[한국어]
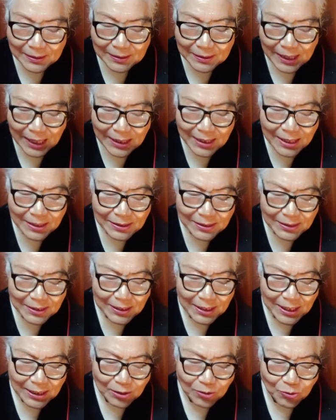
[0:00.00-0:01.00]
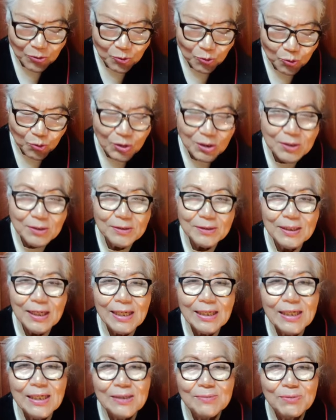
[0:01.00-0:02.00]
나의 인생의 주인은
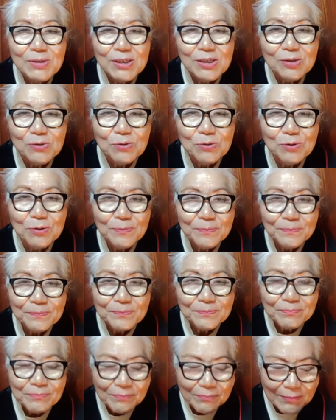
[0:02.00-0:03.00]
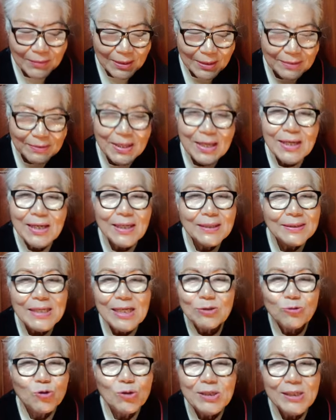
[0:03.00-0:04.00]
하나님이시고, 내가 내
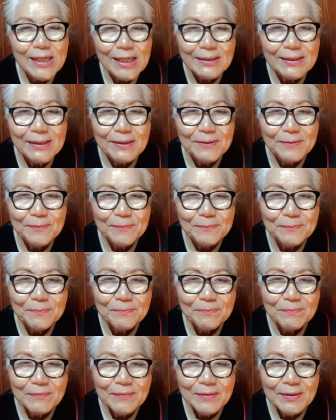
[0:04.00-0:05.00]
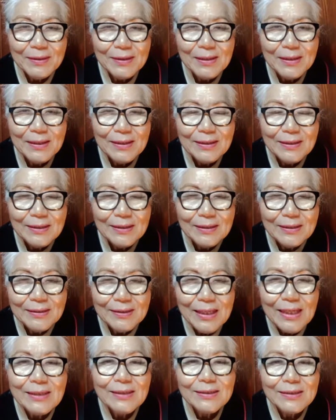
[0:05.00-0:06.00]
주인이 아니에요.
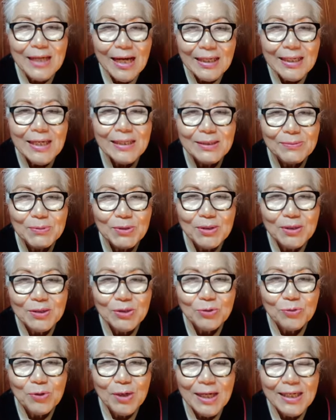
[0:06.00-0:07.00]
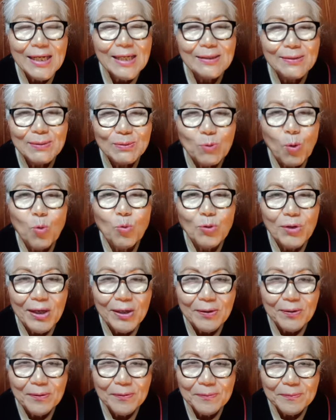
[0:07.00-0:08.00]
나는 하나님이 것이고 하나님의
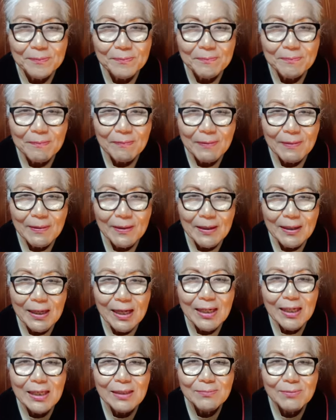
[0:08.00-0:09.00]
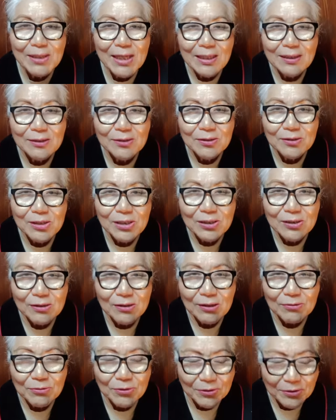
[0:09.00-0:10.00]
도구예요. 하나님이 나를
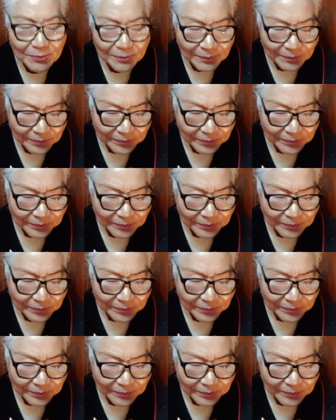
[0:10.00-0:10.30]
쓰시더라고요.